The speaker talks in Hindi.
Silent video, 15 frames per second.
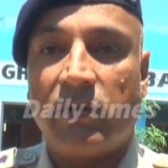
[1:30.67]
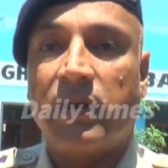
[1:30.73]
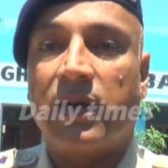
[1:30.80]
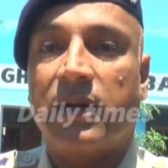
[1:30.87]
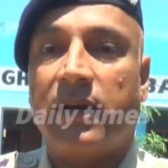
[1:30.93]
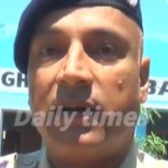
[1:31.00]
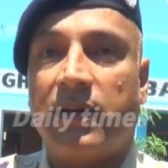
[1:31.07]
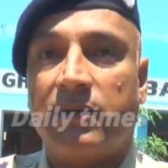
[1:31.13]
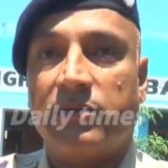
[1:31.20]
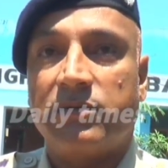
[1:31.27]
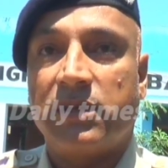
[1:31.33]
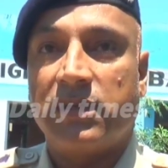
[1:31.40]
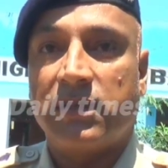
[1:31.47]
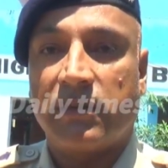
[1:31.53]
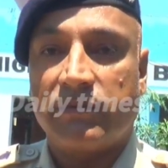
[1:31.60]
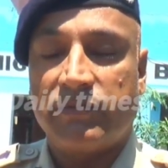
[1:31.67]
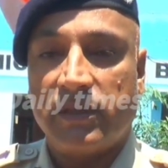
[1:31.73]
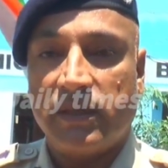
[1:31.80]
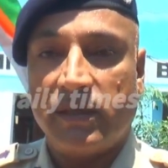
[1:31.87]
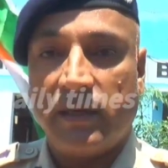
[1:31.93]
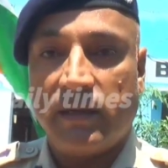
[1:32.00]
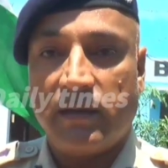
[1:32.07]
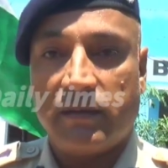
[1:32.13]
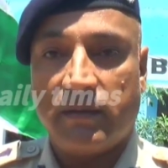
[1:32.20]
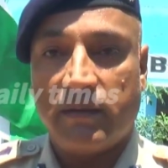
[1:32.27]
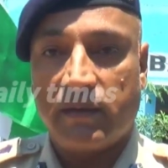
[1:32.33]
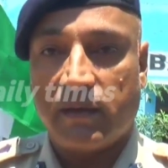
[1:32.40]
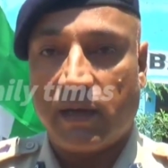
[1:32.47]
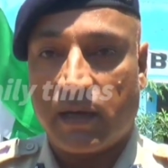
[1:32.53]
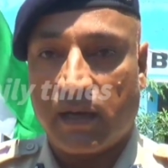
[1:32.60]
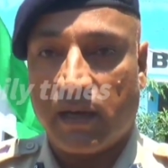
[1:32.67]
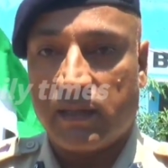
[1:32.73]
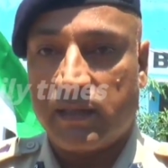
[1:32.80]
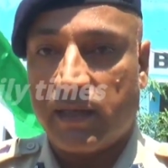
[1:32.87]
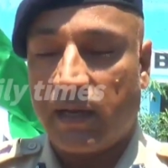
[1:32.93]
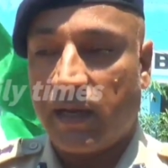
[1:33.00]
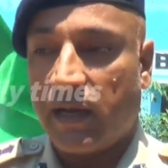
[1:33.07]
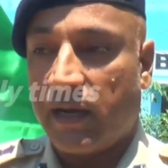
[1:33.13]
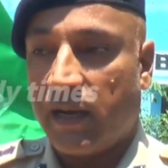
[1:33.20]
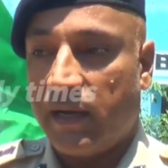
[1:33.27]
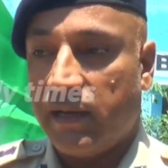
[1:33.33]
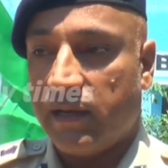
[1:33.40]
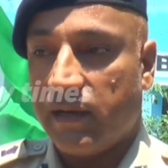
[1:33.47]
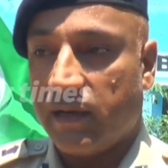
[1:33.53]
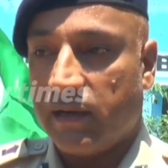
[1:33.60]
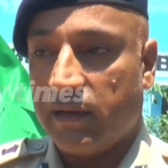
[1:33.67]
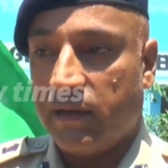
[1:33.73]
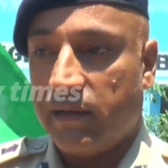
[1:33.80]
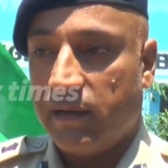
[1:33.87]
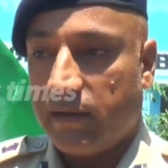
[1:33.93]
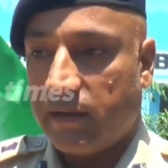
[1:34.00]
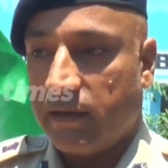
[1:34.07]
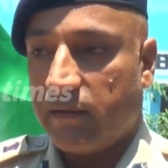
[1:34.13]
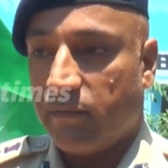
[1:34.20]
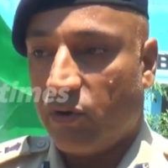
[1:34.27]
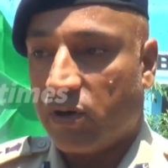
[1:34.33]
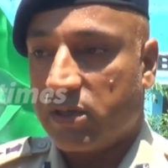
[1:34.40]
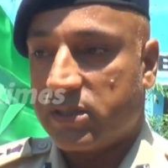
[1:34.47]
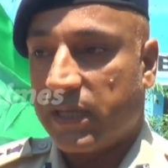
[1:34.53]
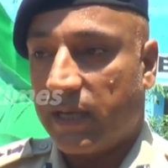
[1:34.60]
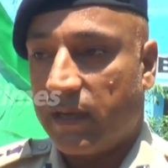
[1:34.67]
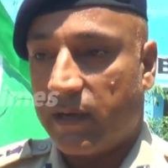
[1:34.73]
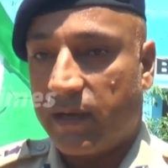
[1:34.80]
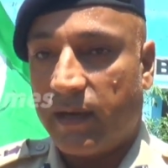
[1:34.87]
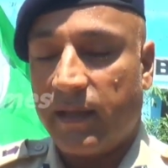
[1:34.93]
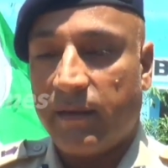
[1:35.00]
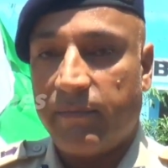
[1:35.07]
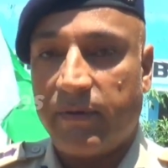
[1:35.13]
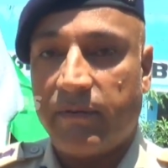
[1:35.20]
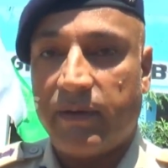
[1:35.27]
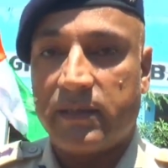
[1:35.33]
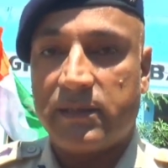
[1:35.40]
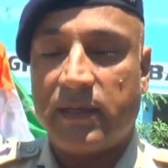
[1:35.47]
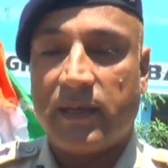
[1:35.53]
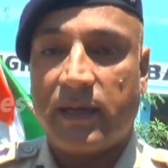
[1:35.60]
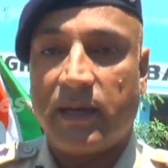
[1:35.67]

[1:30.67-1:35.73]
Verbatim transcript: कोलोकेटेड है उसकी तरफ से ये हरगर तिरंगा रैली का मोटरसाइकिल रैली हमने वहाँ से